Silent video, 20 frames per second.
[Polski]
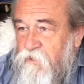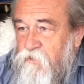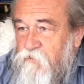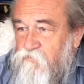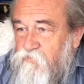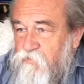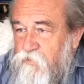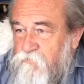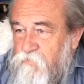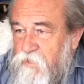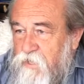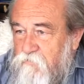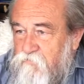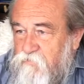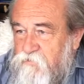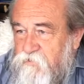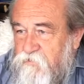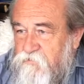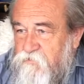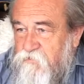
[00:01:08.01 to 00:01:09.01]
które
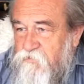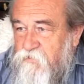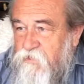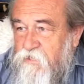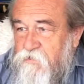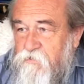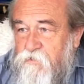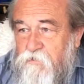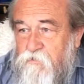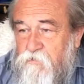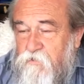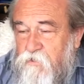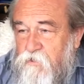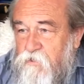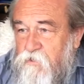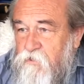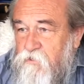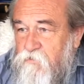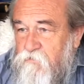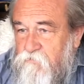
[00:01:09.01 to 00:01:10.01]
miało za zadanie
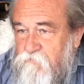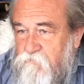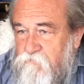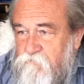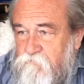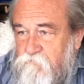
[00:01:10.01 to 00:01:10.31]
y,